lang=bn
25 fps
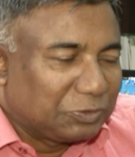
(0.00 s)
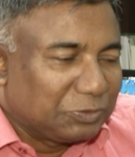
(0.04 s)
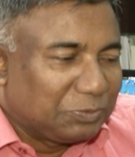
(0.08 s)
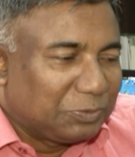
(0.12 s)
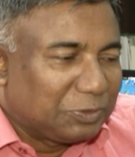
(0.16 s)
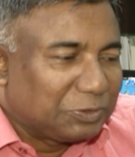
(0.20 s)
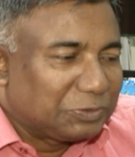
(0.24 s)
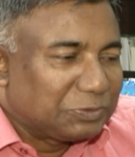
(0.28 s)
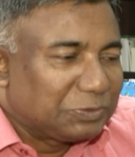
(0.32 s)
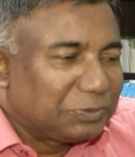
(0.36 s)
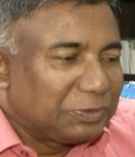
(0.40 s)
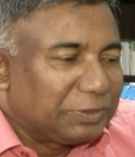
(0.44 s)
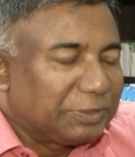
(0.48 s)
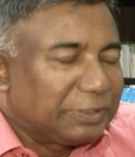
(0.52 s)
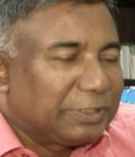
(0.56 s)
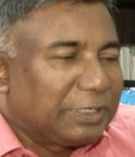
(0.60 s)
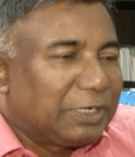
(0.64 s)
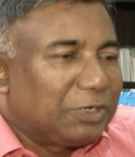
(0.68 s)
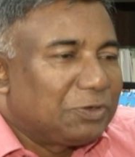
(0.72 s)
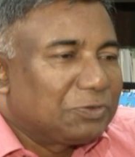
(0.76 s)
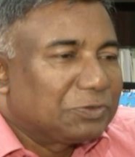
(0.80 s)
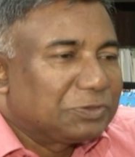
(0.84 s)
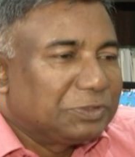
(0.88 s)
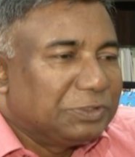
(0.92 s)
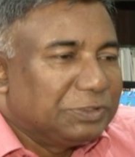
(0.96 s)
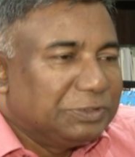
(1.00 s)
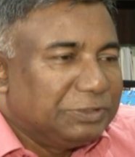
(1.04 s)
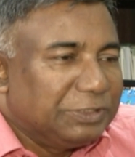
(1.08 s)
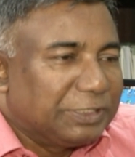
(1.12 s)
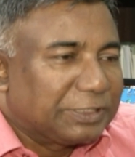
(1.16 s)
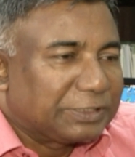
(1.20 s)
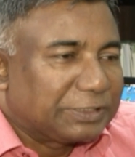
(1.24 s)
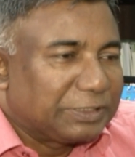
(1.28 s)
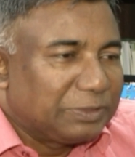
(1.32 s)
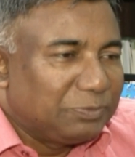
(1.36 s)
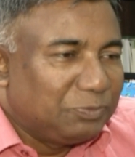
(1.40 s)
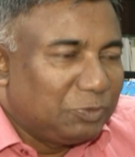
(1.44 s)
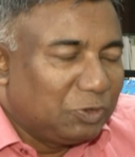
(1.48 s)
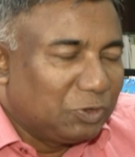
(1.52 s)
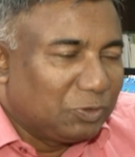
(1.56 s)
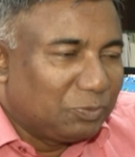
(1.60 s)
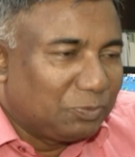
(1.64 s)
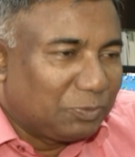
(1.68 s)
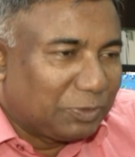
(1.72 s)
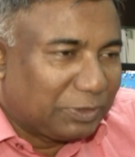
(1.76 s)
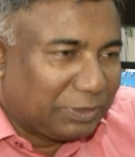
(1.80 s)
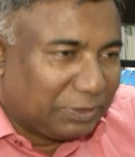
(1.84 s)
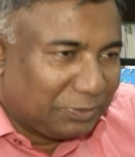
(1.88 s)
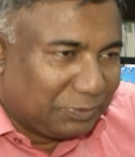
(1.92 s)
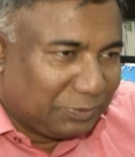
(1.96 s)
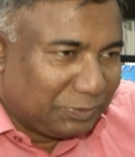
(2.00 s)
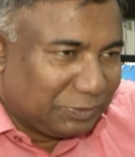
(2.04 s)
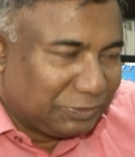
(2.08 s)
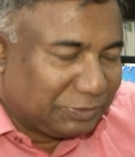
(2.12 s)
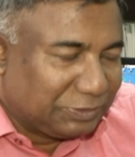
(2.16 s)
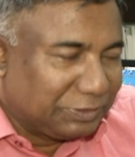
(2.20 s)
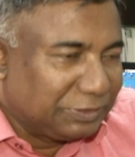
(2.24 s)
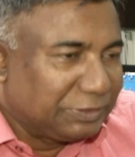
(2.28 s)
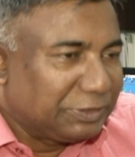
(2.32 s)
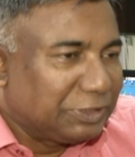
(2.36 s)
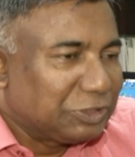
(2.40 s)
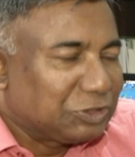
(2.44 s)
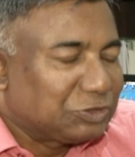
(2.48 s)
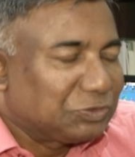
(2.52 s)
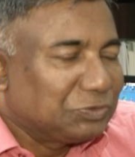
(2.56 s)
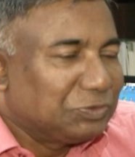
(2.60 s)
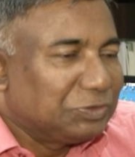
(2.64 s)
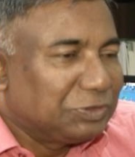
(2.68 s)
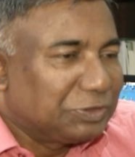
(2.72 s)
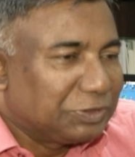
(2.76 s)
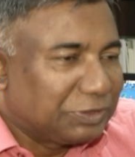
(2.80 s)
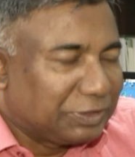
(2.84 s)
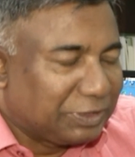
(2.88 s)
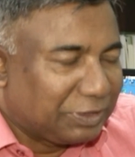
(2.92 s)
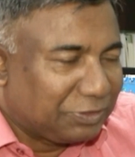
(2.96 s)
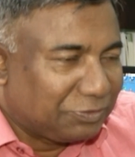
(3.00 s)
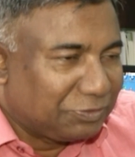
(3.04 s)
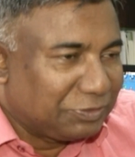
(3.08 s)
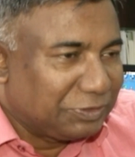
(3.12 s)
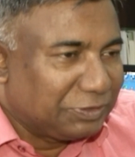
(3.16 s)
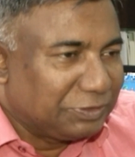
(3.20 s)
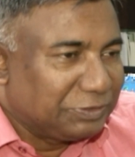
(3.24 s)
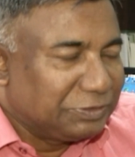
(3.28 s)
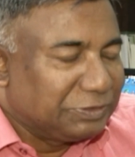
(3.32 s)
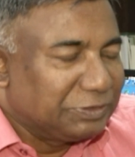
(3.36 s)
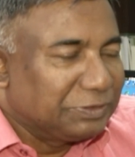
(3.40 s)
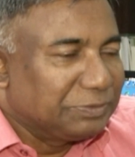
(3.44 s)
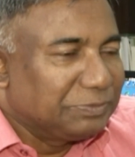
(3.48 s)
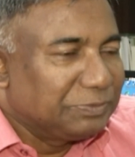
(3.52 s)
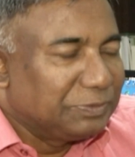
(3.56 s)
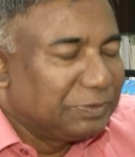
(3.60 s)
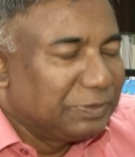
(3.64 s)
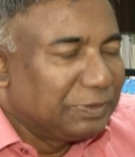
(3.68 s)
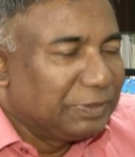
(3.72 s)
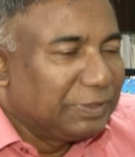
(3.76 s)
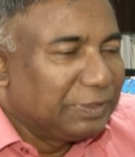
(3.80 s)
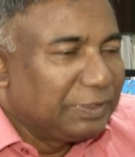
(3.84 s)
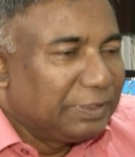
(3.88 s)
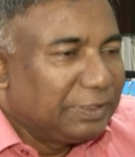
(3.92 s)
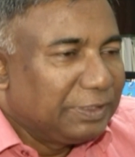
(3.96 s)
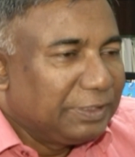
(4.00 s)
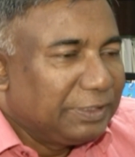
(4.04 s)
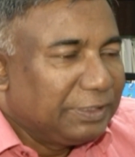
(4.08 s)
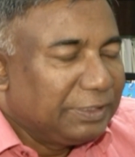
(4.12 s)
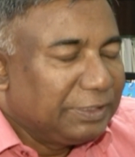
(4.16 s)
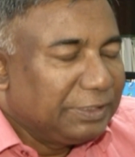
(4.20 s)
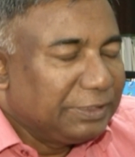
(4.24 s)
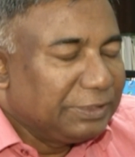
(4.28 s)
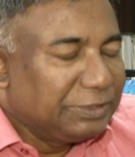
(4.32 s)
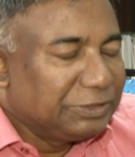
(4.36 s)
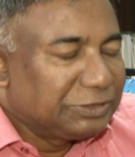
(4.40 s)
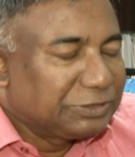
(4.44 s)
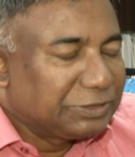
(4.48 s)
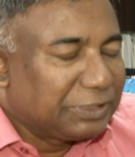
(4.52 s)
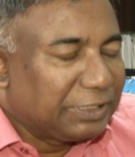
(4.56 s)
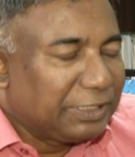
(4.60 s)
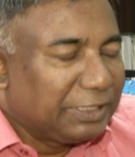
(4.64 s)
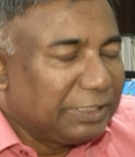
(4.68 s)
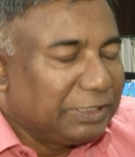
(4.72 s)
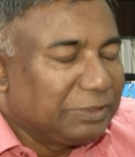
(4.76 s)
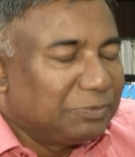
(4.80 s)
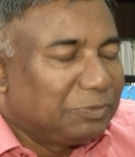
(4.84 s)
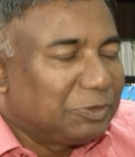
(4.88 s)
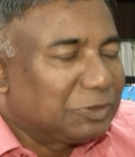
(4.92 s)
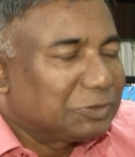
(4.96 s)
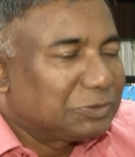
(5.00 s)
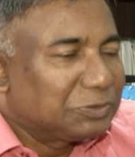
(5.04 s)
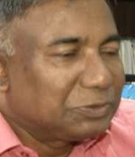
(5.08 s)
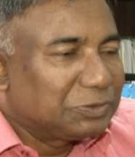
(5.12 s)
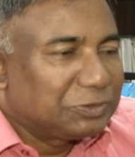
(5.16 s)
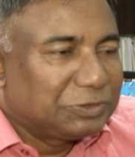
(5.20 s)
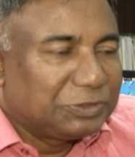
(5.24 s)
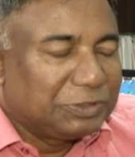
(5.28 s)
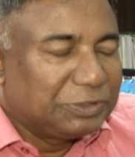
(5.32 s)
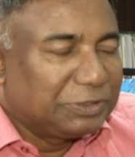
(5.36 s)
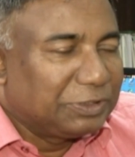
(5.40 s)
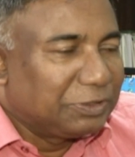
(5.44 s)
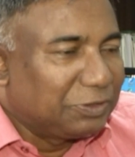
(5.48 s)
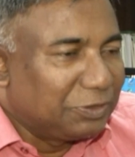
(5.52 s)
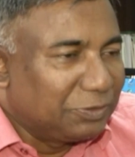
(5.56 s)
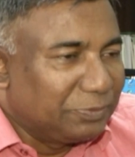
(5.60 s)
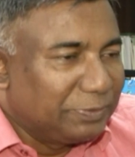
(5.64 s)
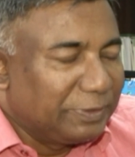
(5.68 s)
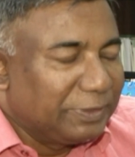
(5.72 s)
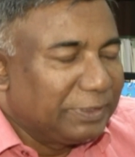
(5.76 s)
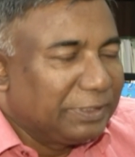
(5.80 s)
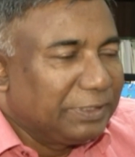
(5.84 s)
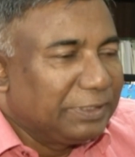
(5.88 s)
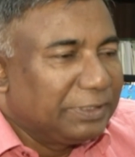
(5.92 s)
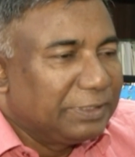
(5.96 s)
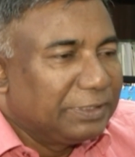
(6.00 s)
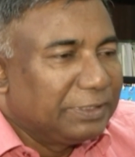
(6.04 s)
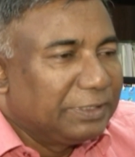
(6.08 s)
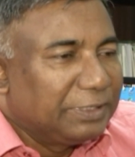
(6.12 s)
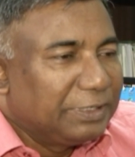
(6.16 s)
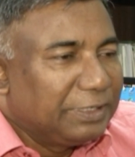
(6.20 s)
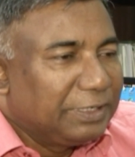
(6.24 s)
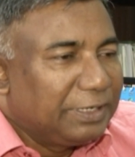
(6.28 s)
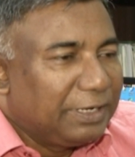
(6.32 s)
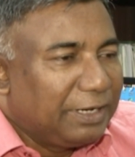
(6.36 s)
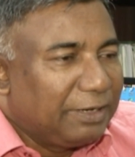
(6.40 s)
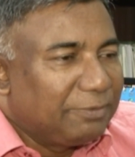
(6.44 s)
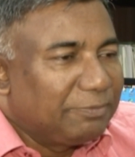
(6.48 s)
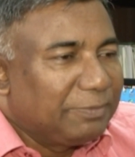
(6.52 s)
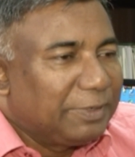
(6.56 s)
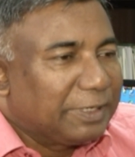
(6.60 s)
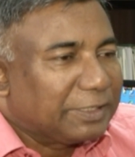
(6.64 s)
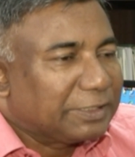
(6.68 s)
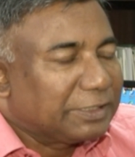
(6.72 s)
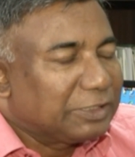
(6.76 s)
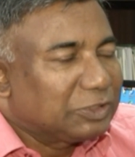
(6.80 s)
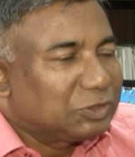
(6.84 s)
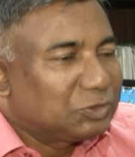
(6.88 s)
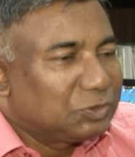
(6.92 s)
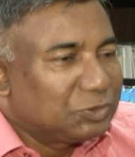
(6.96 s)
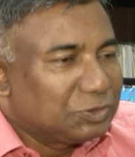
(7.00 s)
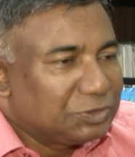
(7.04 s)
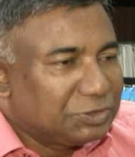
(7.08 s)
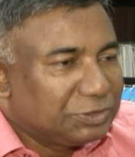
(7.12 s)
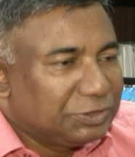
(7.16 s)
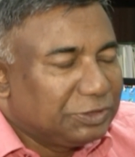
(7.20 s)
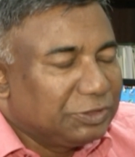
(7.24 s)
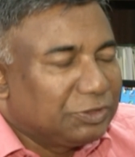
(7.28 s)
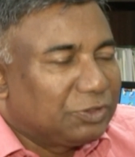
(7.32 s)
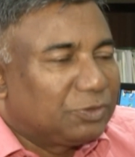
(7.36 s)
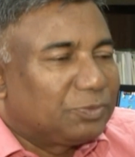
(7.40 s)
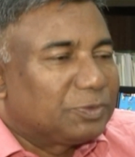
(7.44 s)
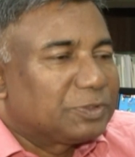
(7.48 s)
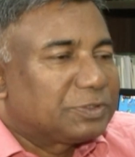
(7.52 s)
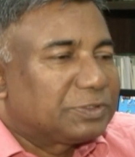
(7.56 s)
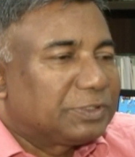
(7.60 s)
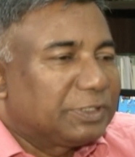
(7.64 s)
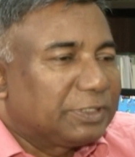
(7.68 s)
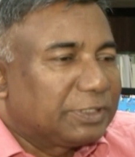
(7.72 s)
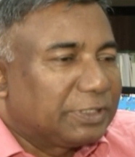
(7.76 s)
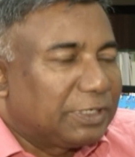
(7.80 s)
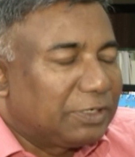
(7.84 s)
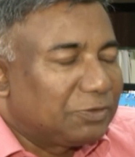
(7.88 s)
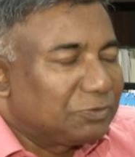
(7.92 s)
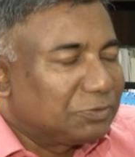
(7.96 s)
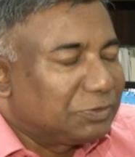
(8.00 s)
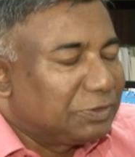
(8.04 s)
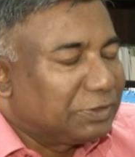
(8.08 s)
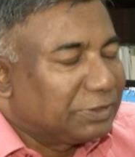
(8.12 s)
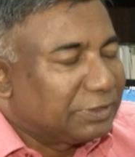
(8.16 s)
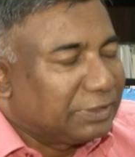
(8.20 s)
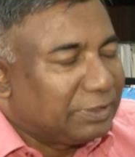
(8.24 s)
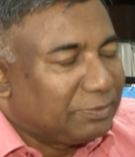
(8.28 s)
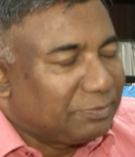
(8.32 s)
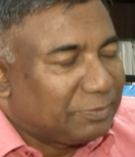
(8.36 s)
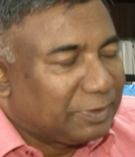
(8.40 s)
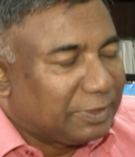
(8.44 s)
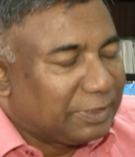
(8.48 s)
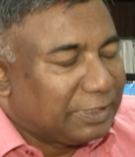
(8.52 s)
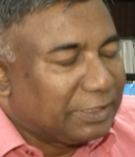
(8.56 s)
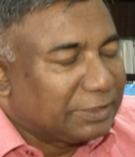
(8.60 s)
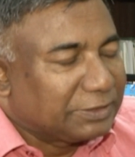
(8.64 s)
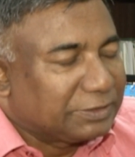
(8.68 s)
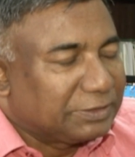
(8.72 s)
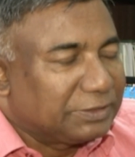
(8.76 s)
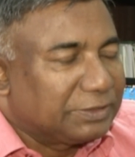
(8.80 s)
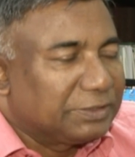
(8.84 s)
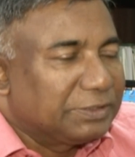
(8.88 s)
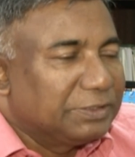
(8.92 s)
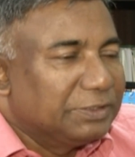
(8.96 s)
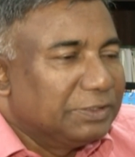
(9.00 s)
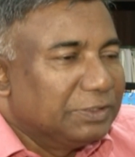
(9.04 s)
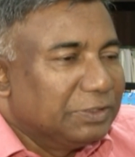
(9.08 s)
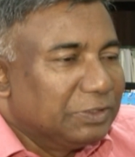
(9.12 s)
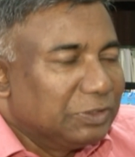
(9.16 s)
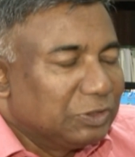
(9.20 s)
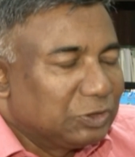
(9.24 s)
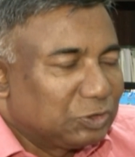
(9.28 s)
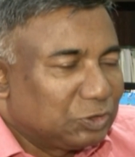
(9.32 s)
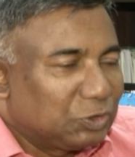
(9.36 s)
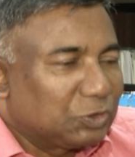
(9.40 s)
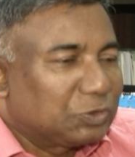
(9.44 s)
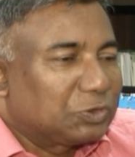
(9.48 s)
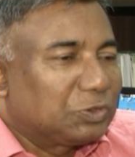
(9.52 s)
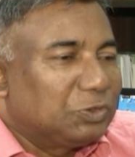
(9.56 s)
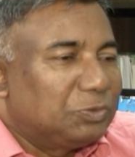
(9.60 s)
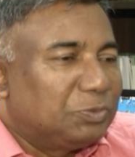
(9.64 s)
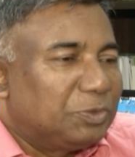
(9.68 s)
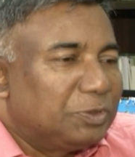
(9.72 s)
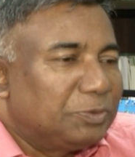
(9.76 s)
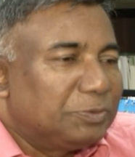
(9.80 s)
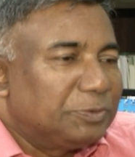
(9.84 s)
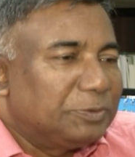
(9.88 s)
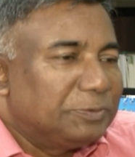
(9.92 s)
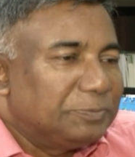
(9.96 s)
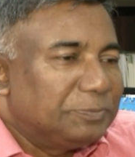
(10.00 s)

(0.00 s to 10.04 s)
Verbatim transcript: গত বছরে গ্রাহকদের যে একটা বিড়ম্বনা হয়েছে রেশনিং কারণে যে ইনশাল্লাহ এবছর সেটা হবে না আমরা একটা স্বস্তির অবস্থায় গ্রাহকদেরকে আমরা রাখতে সক্ষম